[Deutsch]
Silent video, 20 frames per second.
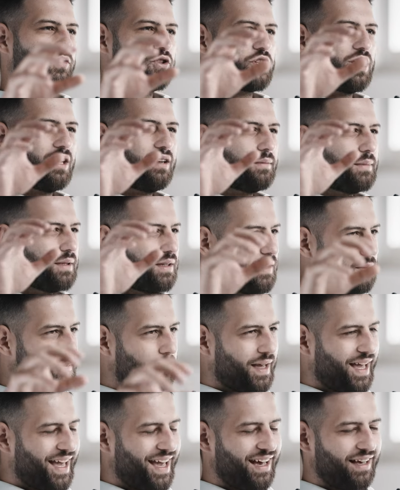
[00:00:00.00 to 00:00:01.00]
Wir starten mit
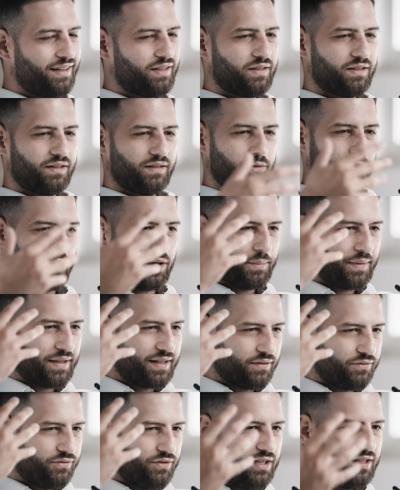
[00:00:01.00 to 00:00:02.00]
dem ersten oder mit
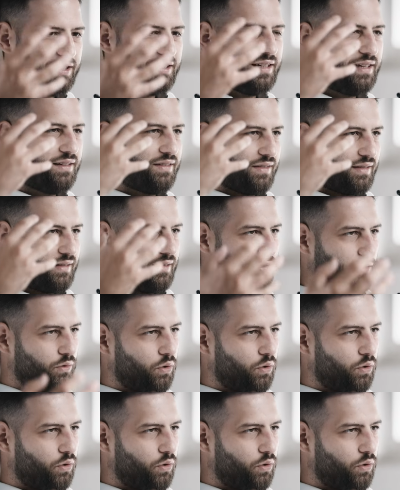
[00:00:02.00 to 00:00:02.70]
der wichtigsten